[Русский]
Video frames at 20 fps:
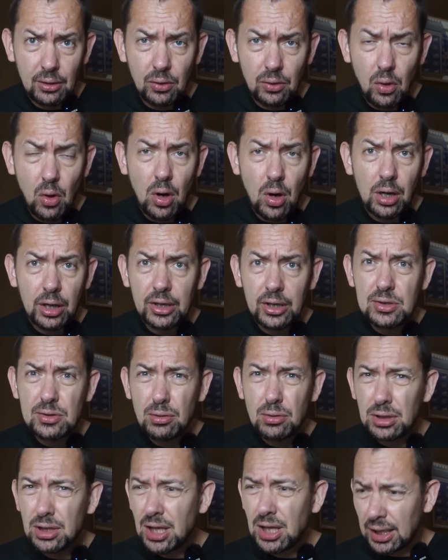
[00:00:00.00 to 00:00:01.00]
Но
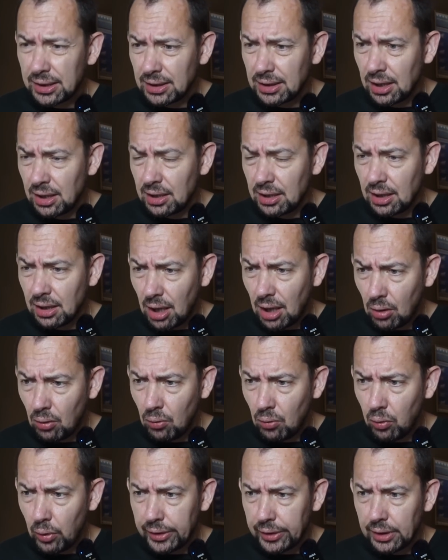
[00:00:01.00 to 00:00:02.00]
результат
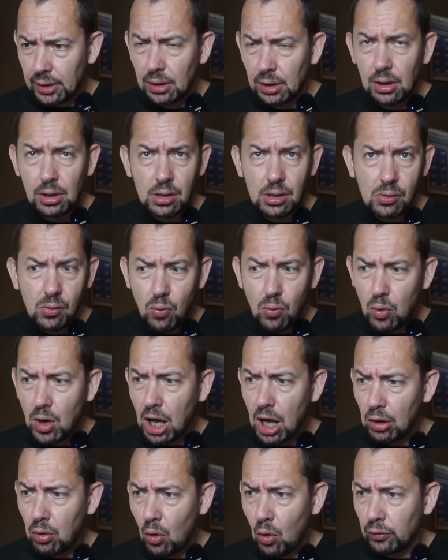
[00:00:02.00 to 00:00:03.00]
какой?
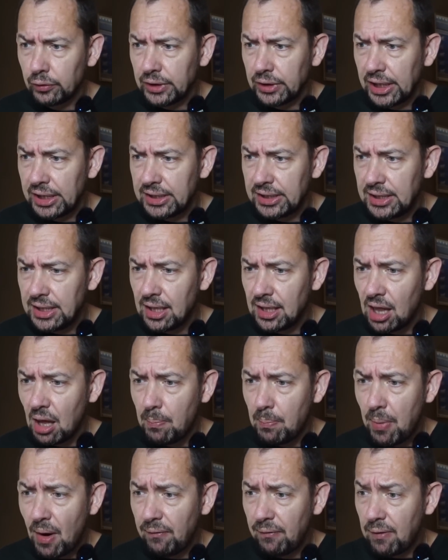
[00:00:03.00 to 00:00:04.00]
уголовное дело
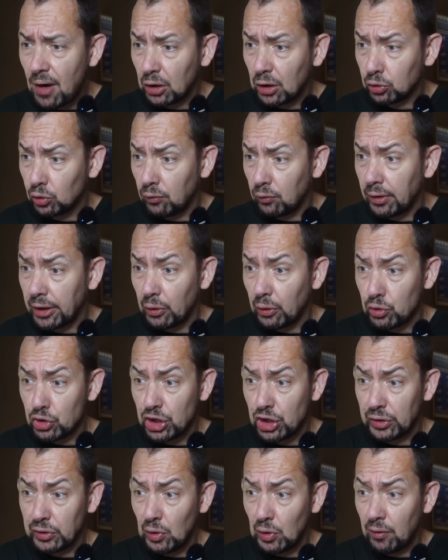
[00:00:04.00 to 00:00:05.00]
по факту
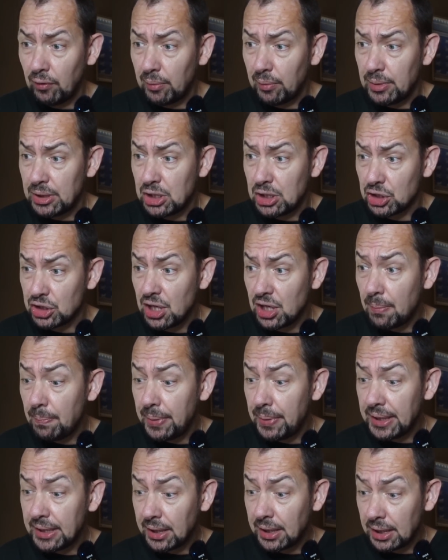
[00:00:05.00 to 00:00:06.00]
вооруженного мятежа
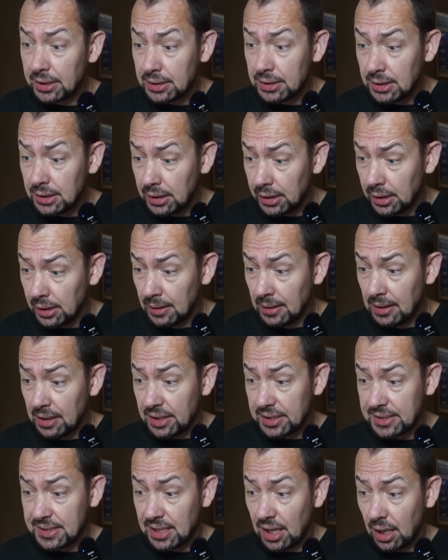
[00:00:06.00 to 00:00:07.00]
прекратили,
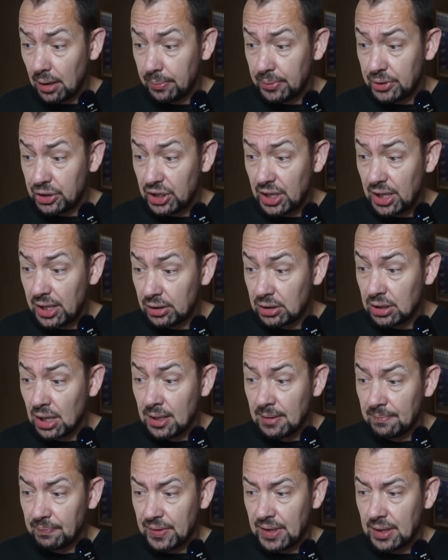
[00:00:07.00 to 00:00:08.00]
сообщает
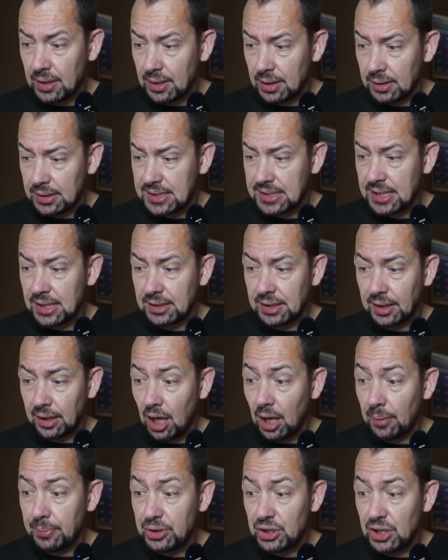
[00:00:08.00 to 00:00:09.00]
э,
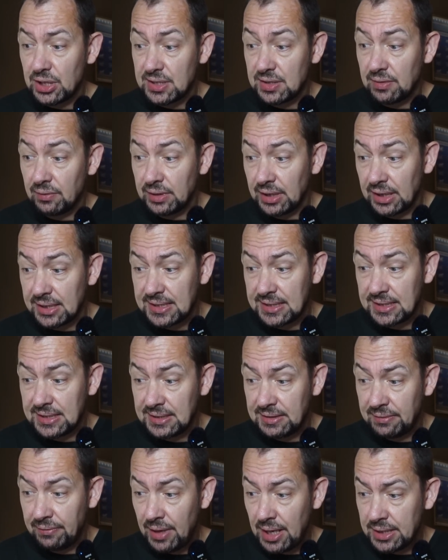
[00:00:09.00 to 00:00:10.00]
Центр общественных
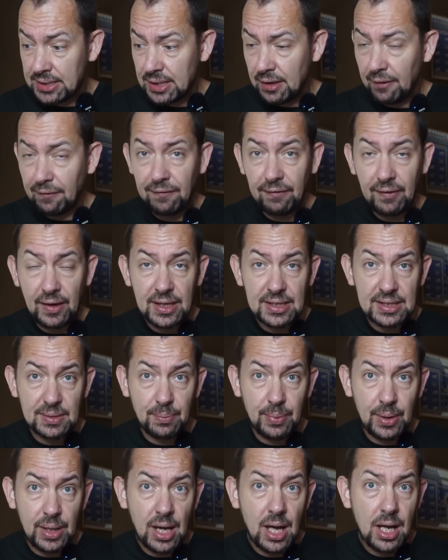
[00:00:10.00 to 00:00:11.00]
связей
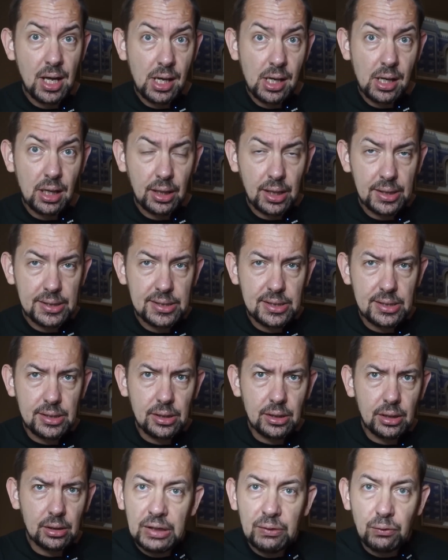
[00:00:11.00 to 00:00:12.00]
ФСБ
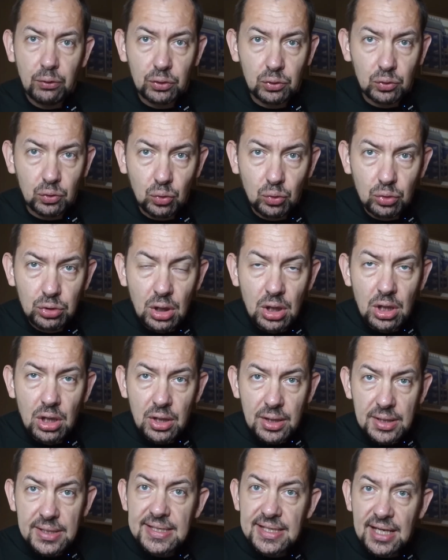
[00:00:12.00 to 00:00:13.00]
России. И вот тут
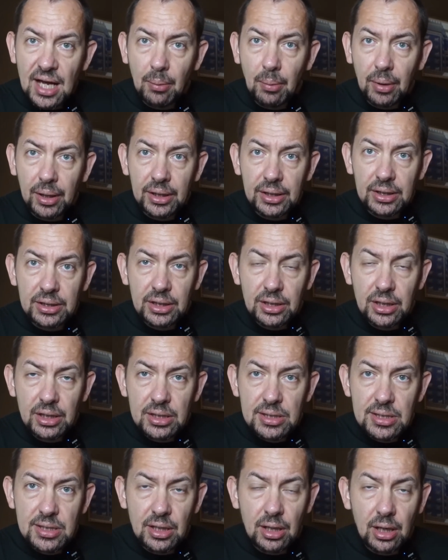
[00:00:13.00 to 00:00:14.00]
самое
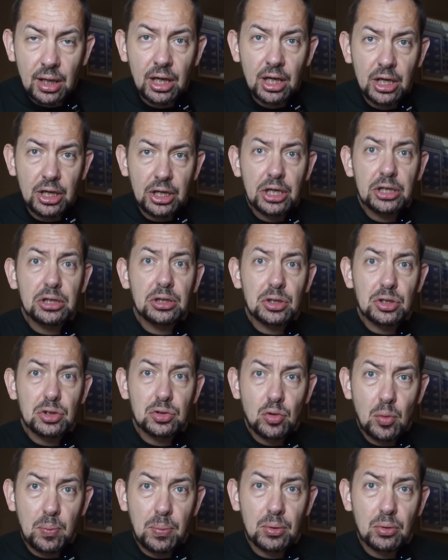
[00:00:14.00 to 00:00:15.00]
интересное. Это
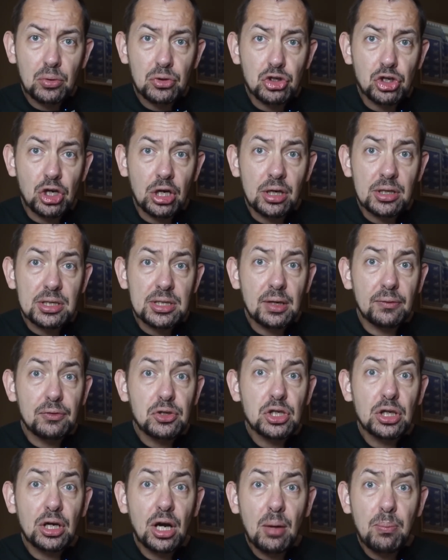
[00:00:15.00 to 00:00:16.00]
что получается?
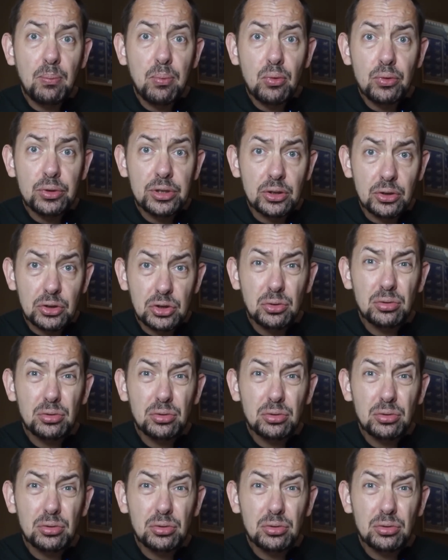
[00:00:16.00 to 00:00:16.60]
Вчера Путин